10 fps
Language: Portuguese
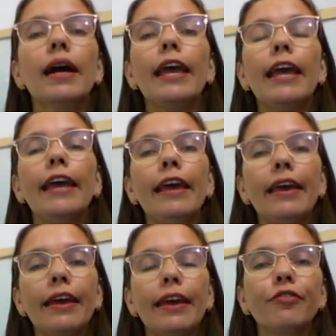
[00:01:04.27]

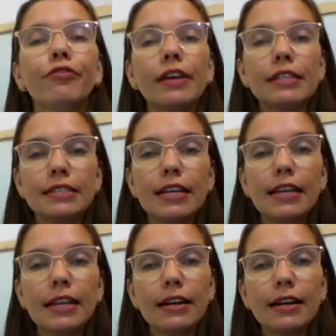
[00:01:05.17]
é,
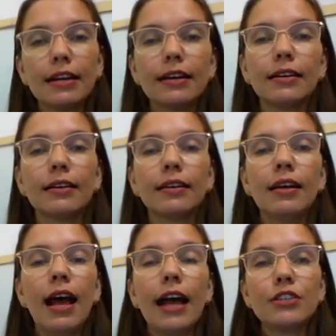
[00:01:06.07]
fazer a,
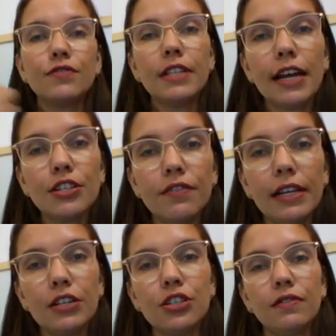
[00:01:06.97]
a atividade
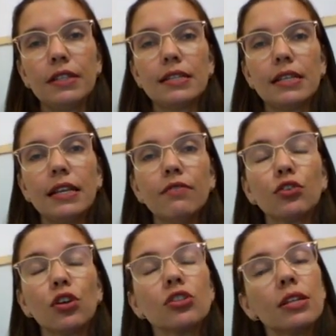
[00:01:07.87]
avaliativa desse
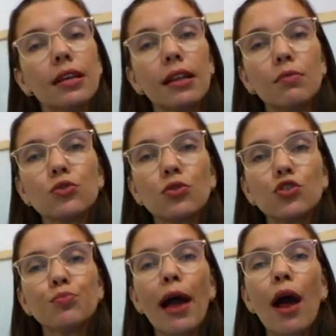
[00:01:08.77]
livro, nós teremos
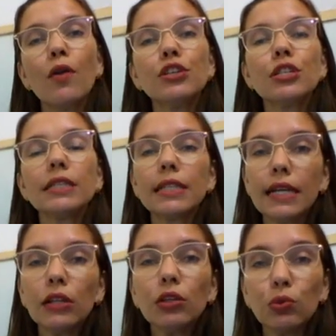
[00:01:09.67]
hoje uma aula de
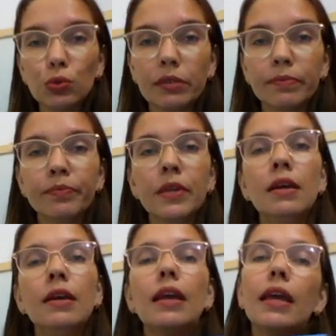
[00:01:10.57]
literatura.
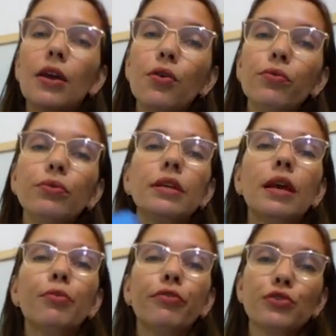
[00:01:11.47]
Eu e
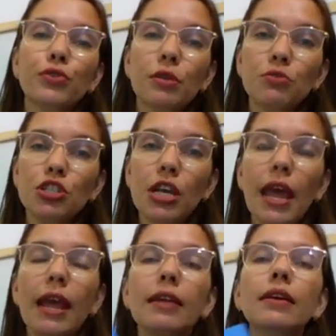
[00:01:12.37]
a professora
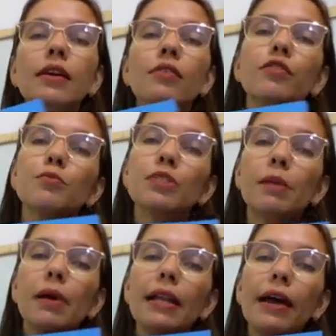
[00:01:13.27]
Michele vamos
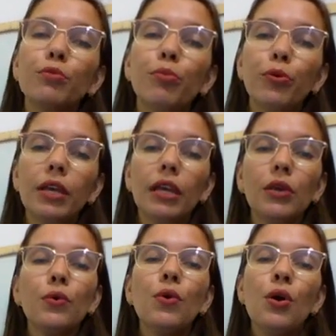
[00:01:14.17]
trabalhar um
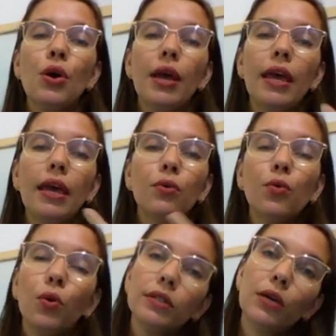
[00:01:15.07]
pouquinho é, o
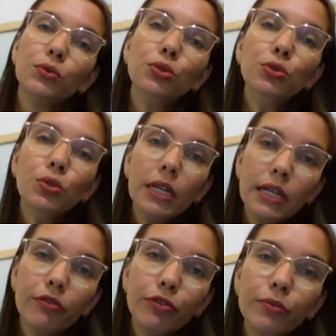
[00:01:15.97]
conteúdo do
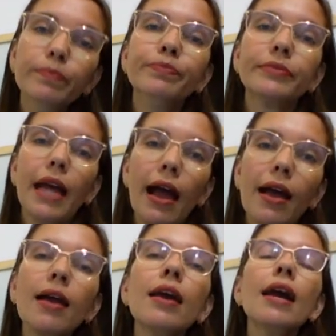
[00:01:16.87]
livro,
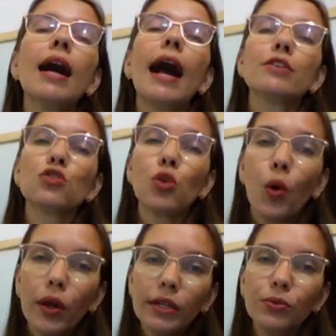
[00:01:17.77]
tá? A
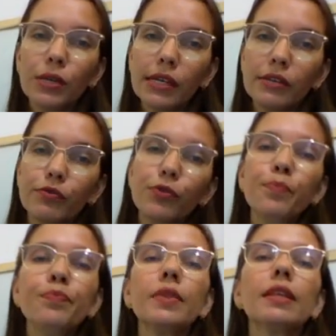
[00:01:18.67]
história do livro,
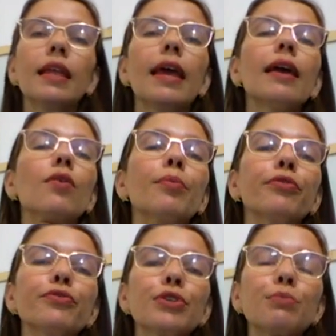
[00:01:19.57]
né? Com a
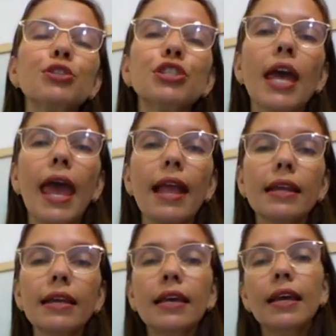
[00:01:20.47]
professora
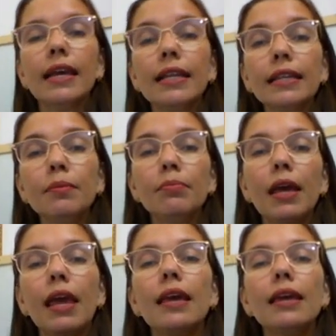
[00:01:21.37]
Michele e
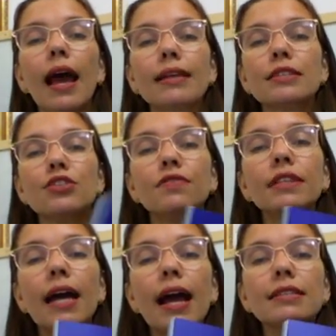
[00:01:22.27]
também as
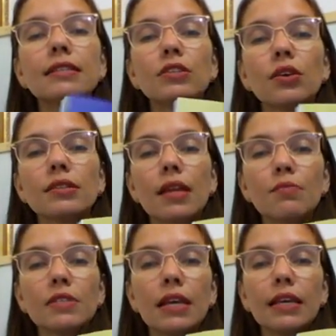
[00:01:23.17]
atividades que nós
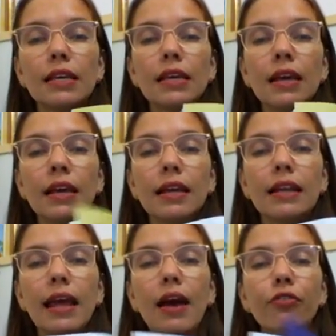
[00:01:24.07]
temos aqui,
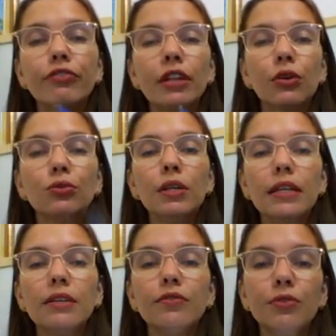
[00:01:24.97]
né? Ao final do
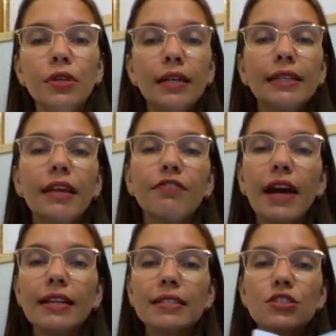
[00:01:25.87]
livro tem
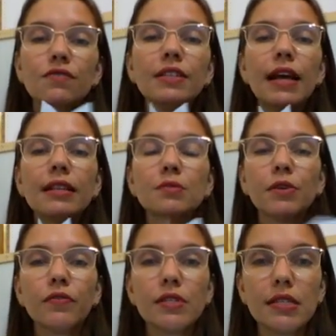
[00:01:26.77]
várias atividades
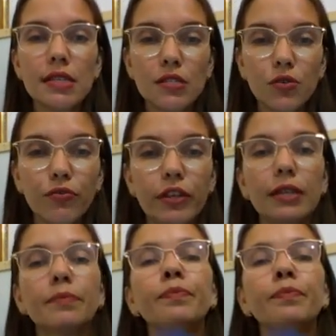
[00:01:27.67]
para vocês resolverem.